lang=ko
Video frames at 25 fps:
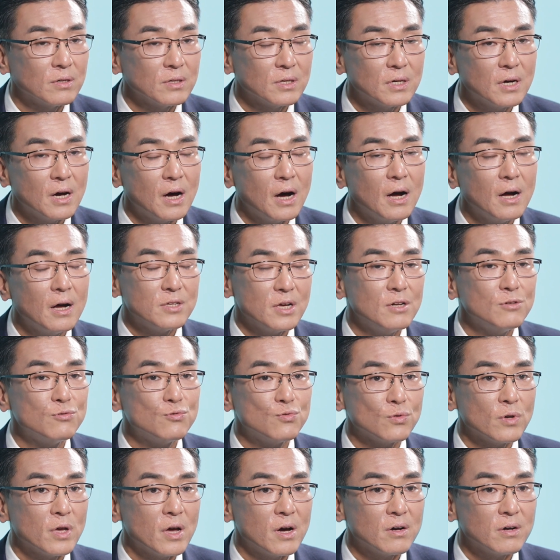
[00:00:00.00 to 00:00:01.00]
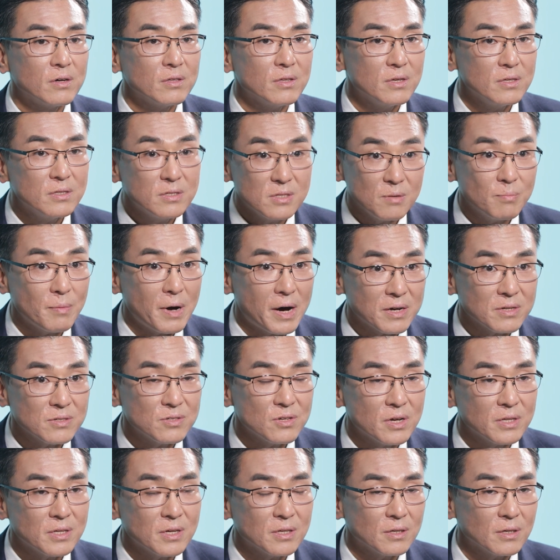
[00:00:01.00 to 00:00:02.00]
그러니까 제일 중요한 건 잊지
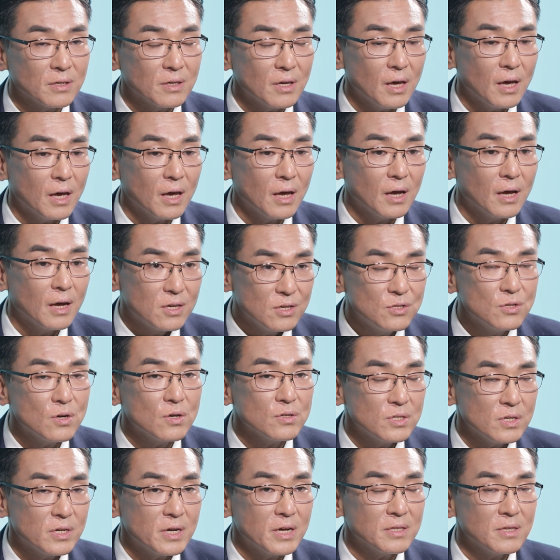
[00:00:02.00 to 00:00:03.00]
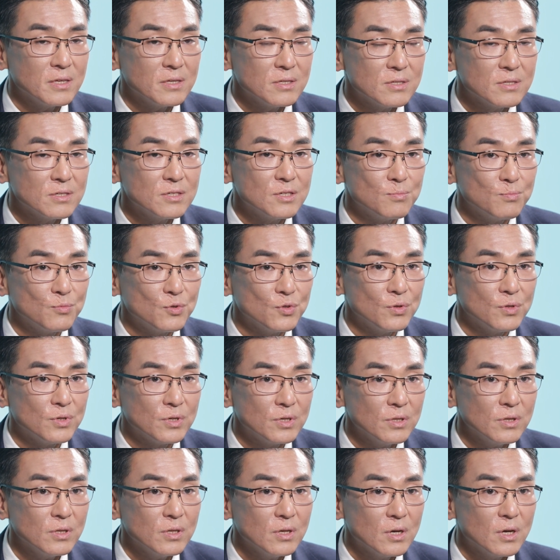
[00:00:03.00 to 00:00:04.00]
말으셔야 되는 게 기저질환이 있으신
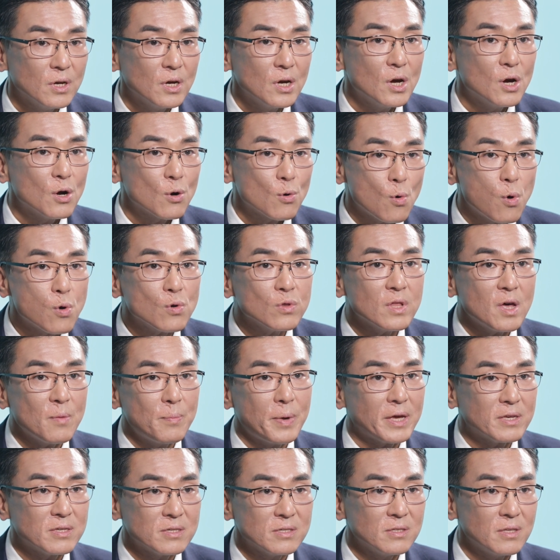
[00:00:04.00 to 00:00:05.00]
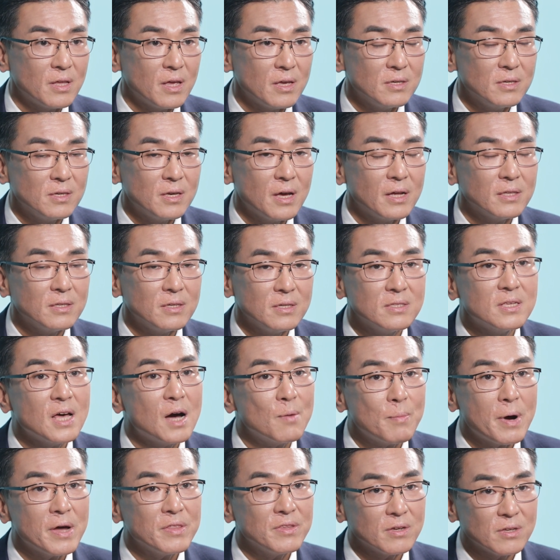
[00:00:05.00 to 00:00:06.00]
분들은 코로나 백신에 의한
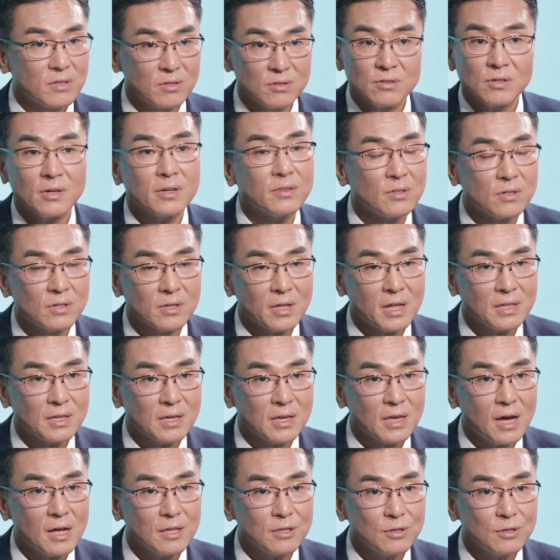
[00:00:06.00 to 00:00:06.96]
이상 반응이 늘어나는 게